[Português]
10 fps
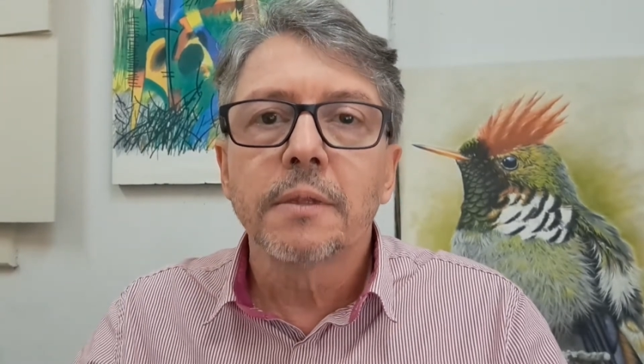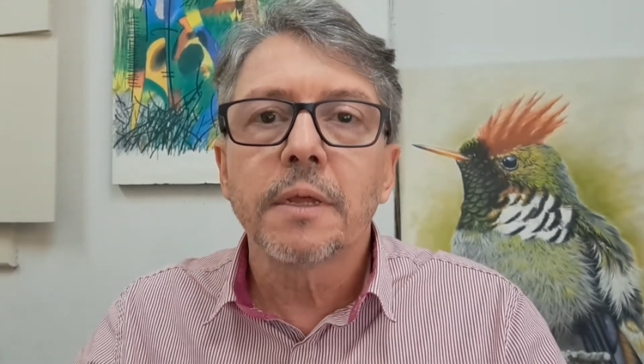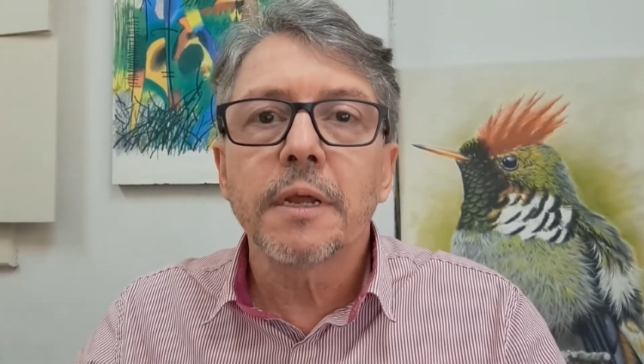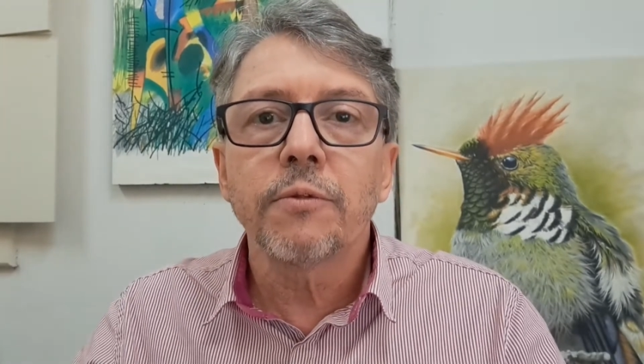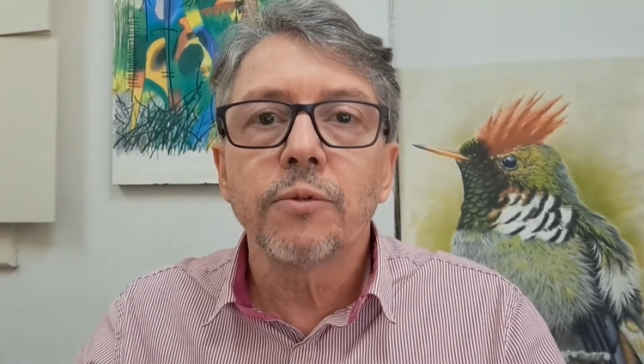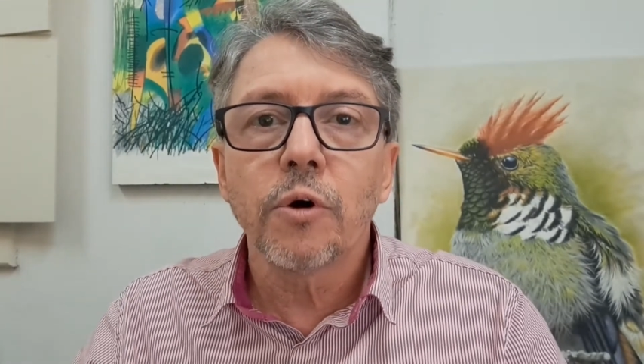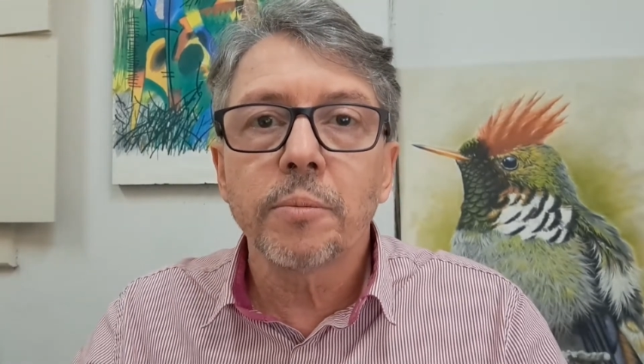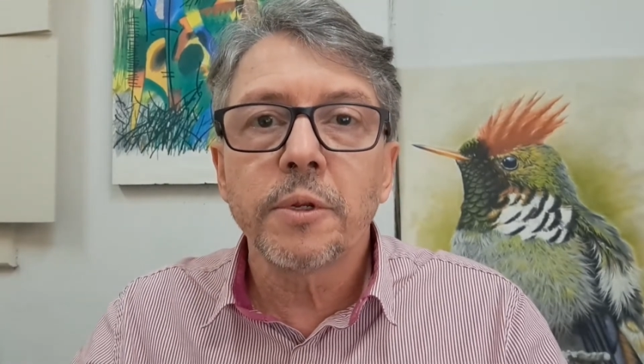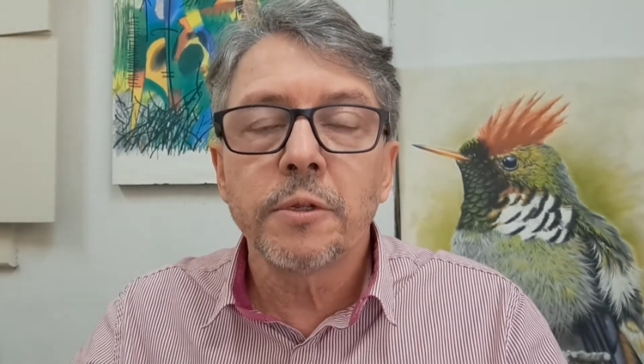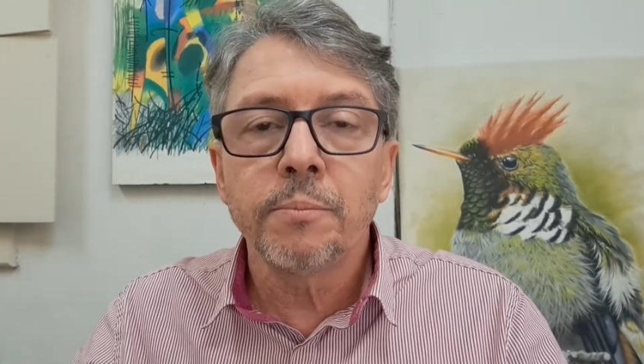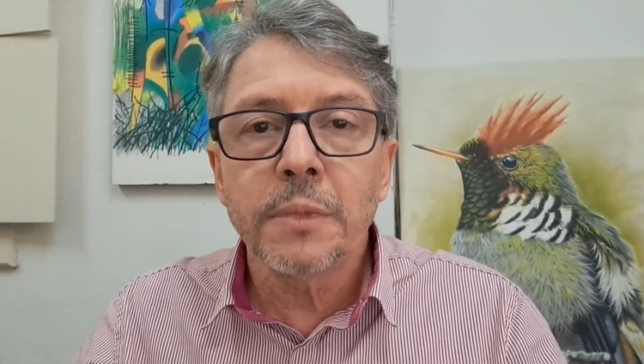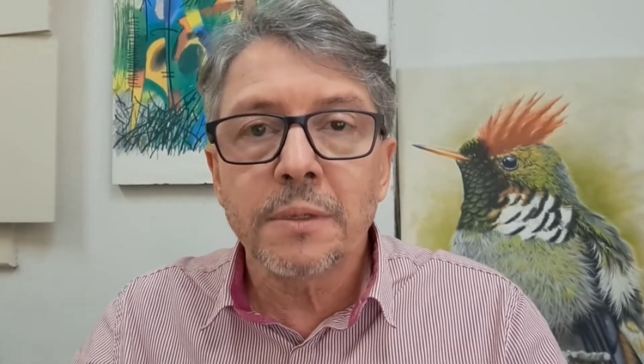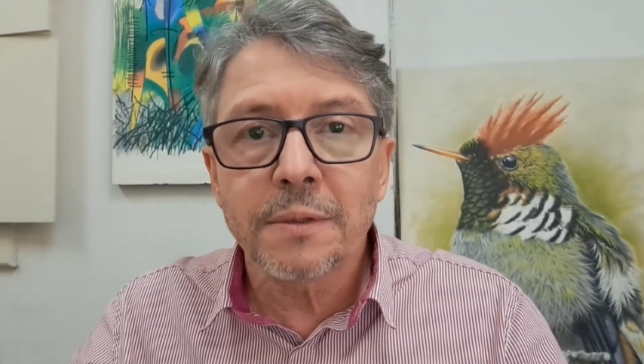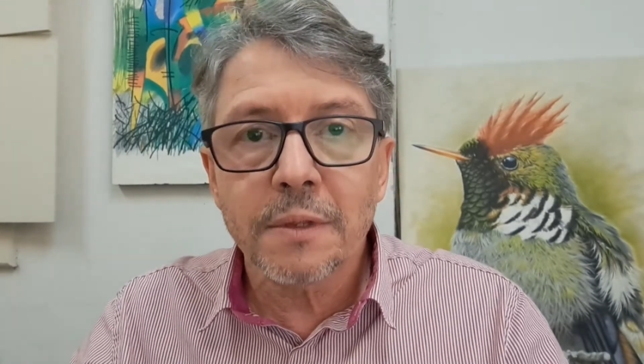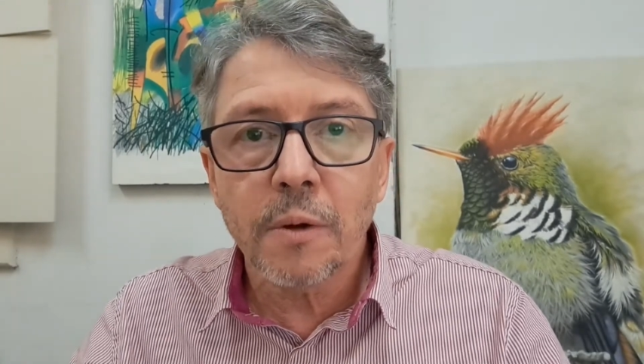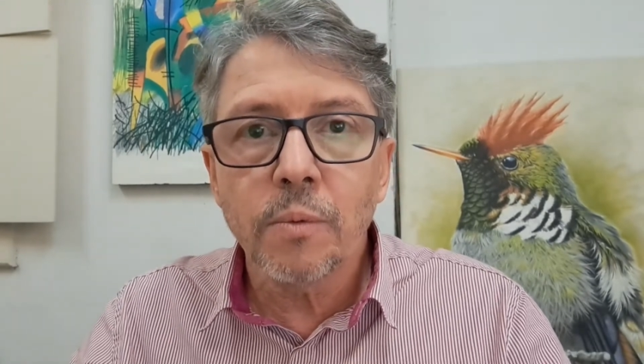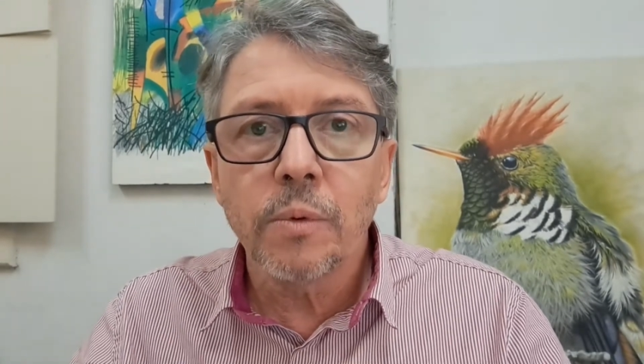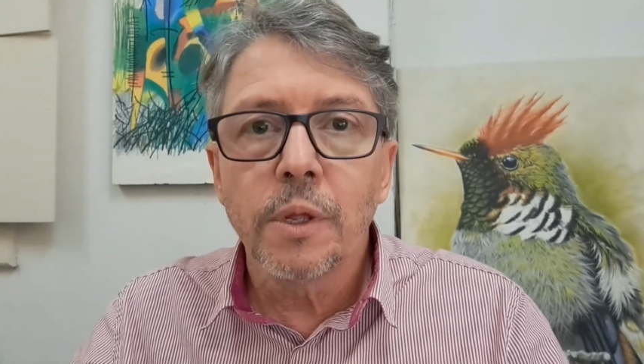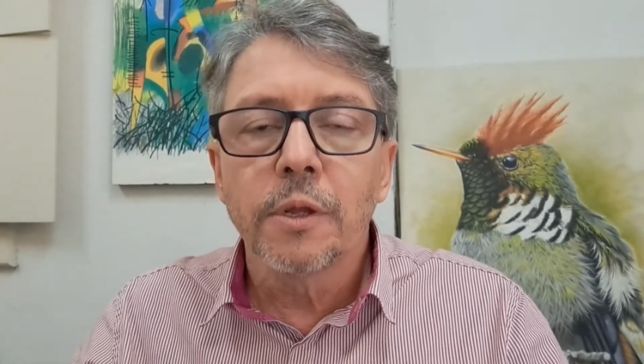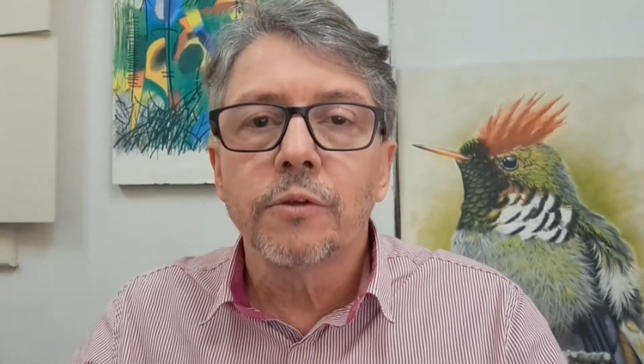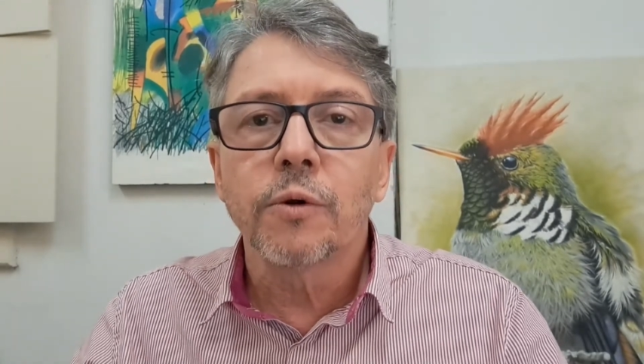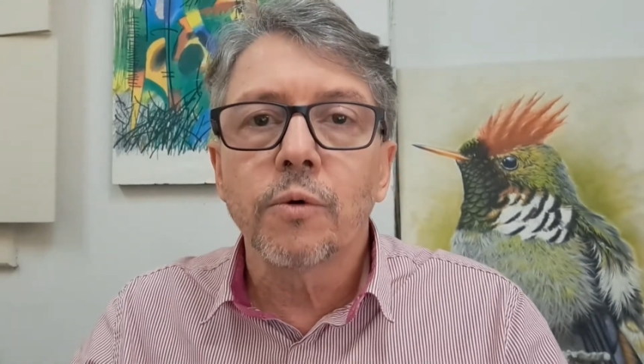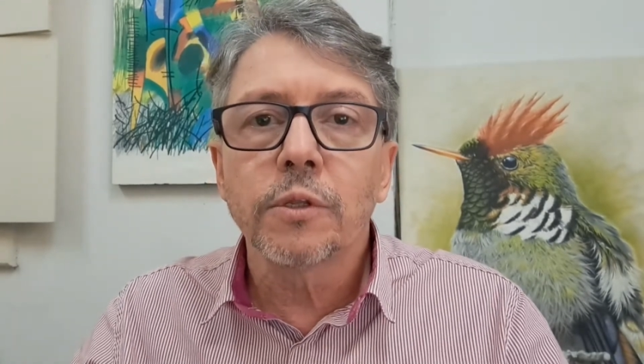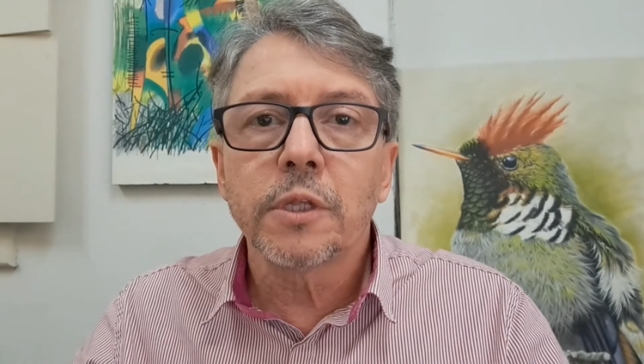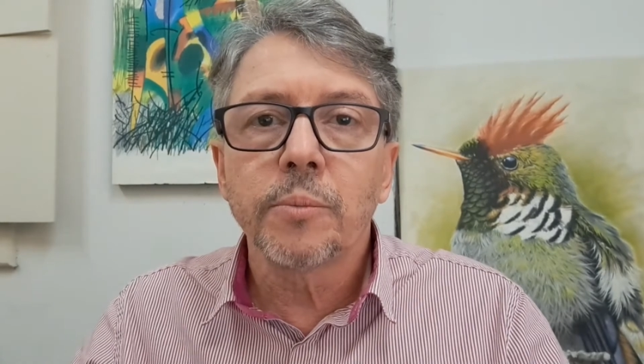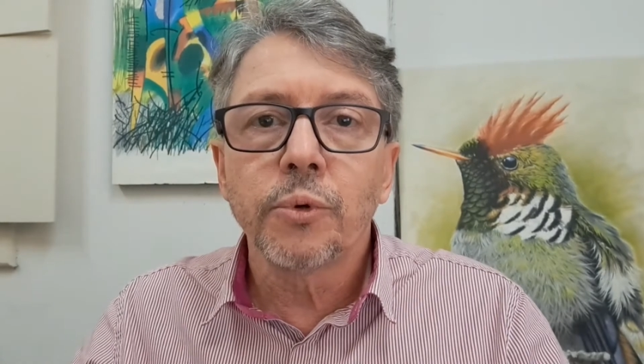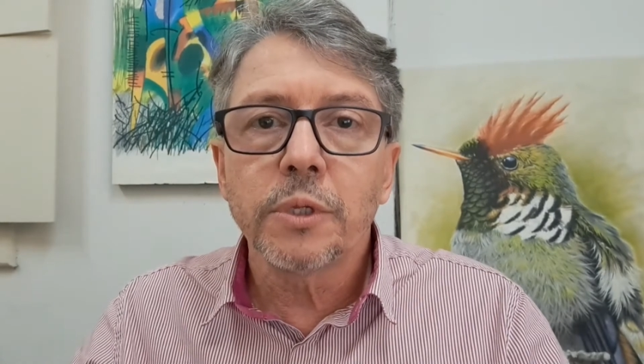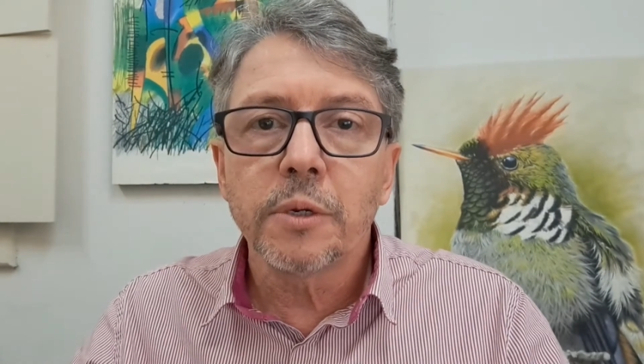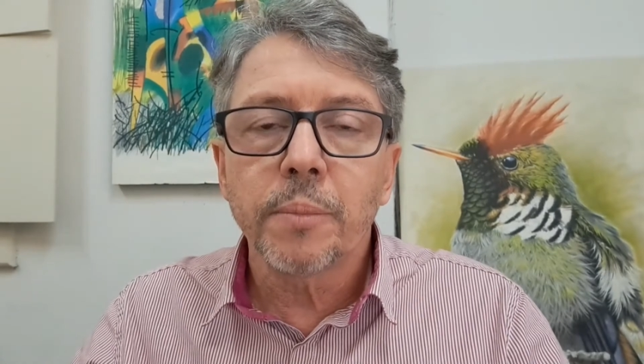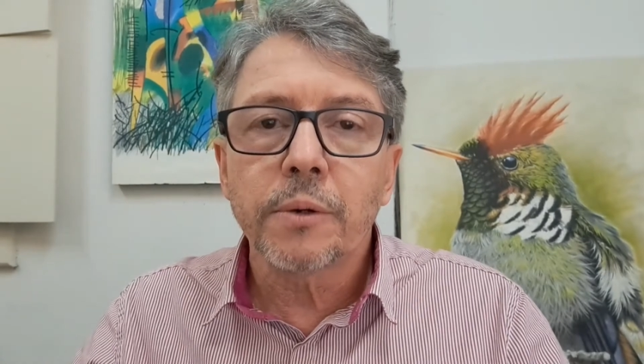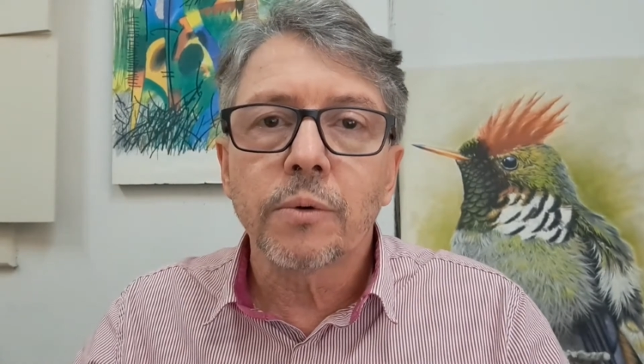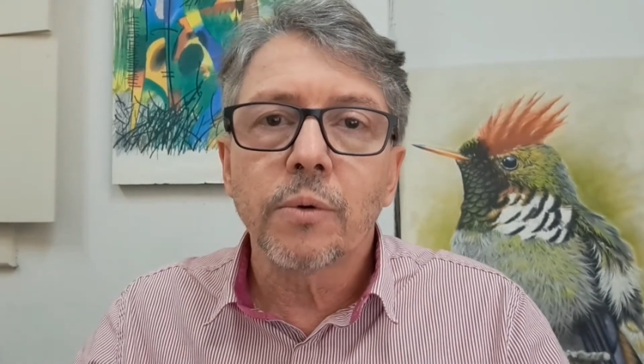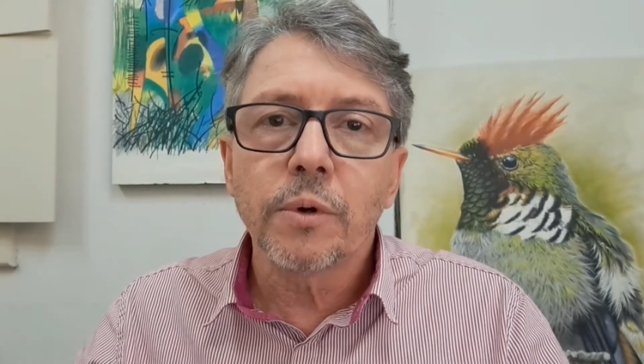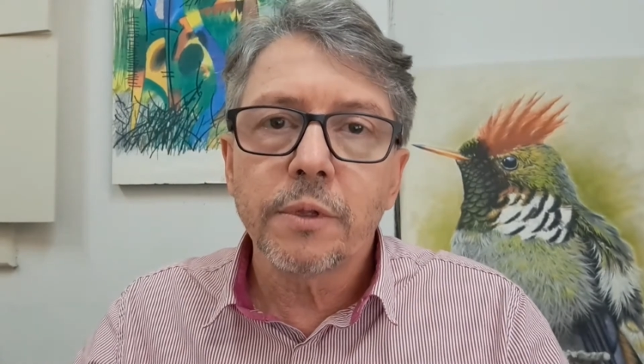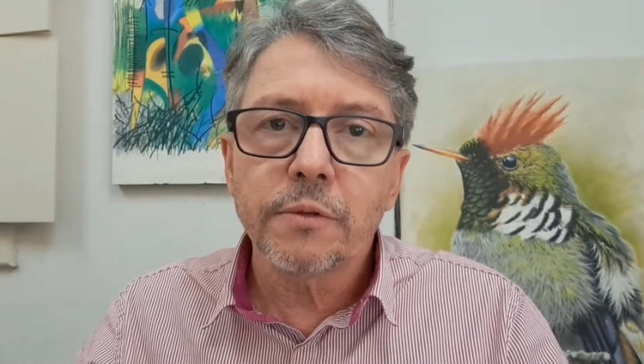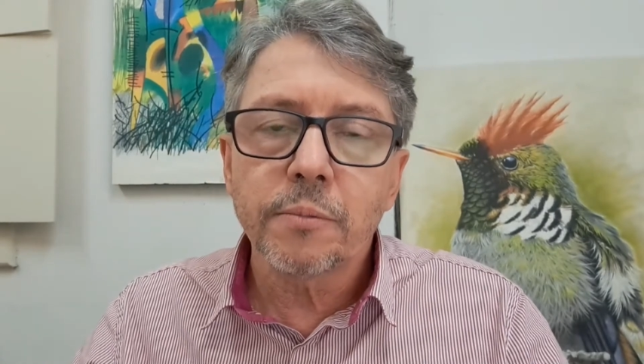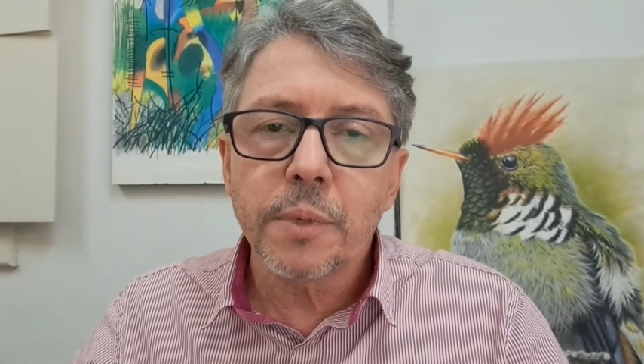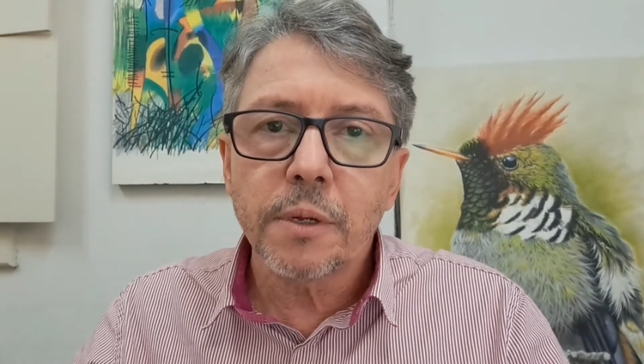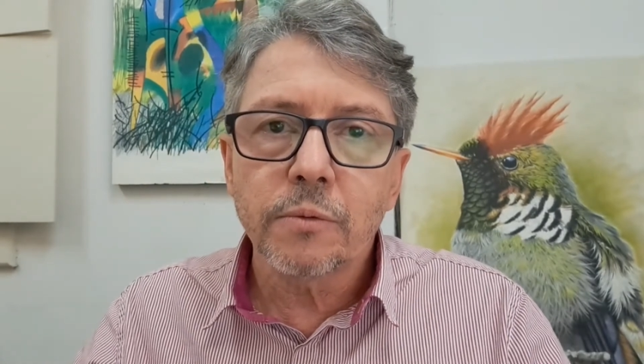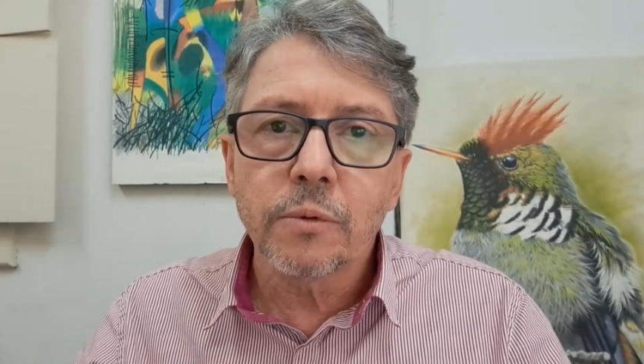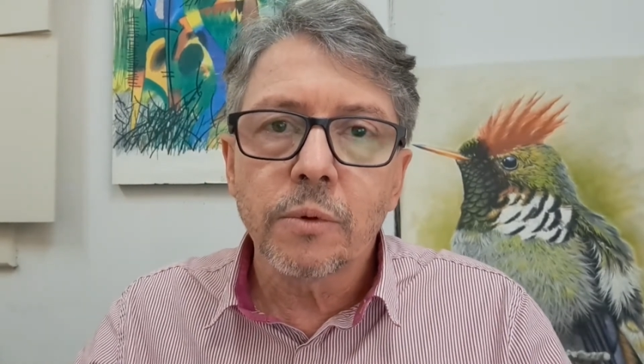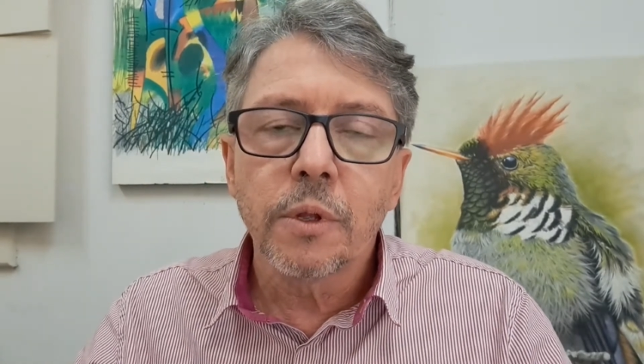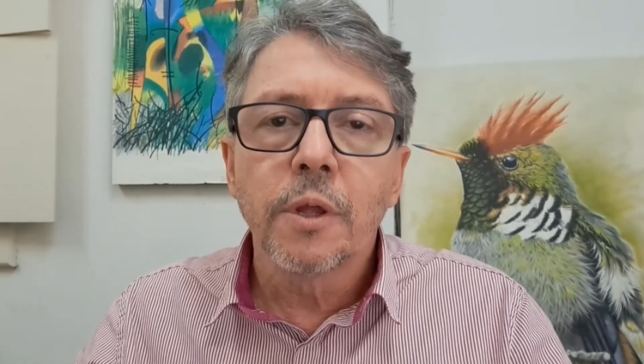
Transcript: tem a nobre missão de contribuir para o conhecimento,